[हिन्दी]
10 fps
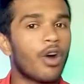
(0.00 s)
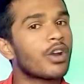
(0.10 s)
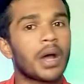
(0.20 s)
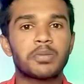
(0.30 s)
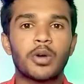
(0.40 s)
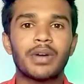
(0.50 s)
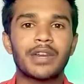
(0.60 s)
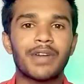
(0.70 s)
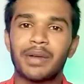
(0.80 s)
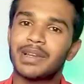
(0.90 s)
और आप तो
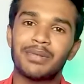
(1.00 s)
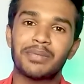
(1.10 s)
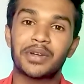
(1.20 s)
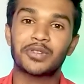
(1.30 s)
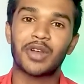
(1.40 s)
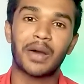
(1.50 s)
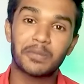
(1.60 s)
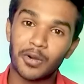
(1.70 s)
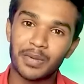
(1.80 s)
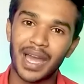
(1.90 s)
हमारे फैमिली मेम्बर हो तो
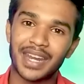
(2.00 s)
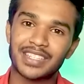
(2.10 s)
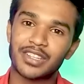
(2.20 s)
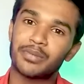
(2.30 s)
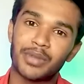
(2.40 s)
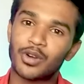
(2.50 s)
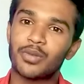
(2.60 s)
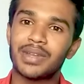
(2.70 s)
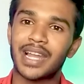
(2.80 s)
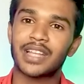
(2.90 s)
आपको भी आना चाहिए मेरे
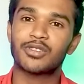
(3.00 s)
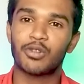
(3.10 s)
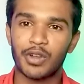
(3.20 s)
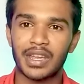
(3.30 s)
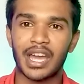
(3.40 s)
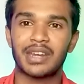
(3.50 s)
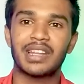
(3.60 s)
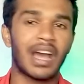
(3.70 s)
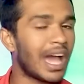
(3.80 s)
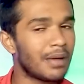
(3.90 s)
को मिला है तो कोई यार
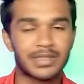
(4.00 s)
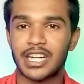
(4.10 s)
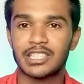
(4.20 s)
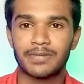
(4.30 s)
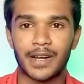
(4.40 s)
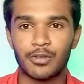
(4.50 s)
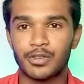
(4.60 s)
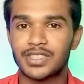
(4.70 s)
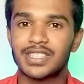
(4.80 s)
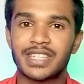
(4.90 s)
नहीं आई एम सेटिस्फाइड
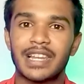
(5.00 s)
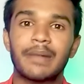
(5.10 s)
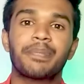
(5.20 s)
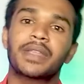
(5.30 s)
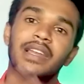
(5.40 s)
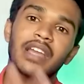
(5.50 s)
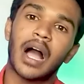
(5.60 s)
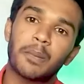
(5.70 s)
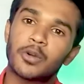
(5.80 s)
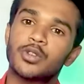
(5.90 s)
उस चीज़ के लिए लेकिन
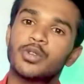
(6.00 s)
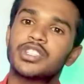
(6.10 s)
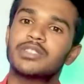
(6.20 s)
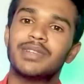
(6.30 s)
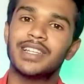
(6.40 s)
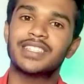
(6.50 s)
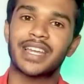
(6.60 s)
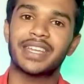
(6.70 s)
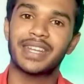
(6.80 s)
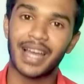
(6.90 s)
आपको तो वो चीज़ मिलनी
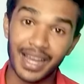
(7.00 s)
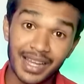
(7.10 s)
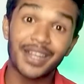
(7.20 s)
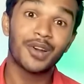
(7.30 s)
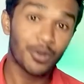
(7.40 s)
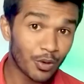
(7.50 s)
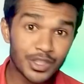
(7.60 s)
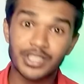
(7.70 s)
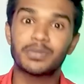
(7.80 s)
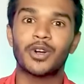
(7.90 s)
चाहिए ना वो
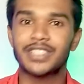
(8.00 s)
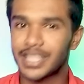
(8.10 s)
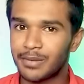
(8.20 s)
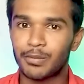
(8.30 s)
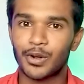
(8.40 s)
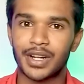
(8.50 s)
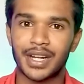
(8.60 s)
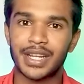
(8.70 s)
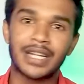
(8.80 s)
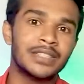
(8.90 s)
चीज़ बहुत ज़्यादा
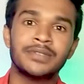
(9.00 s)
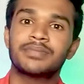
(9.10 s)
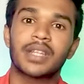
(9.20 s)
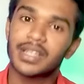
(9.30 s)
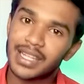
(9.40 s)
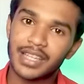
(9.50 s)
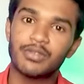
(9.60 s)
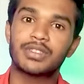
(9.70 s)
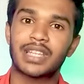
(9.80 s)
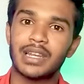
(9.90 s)
इंपॉर्टेंट है ना
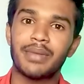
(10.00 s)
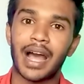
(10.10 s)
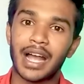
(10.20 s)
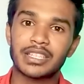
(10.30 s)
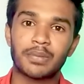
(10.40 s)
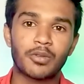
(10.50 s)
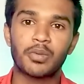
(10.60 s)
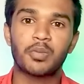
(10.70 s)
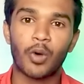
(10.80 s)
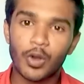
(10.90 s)
लेकिन उसके लिए मैं आज आपको
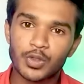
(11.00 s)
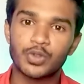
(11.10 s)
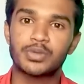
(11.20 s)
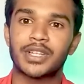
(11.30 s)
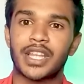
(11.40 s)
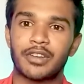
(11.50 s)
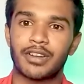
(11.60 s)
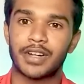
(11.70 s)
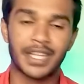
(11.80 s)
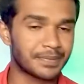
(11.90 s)
बहुत कुछ बताने
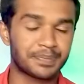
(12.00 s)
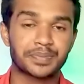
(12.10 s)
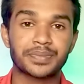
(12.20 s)
वाला ठीक है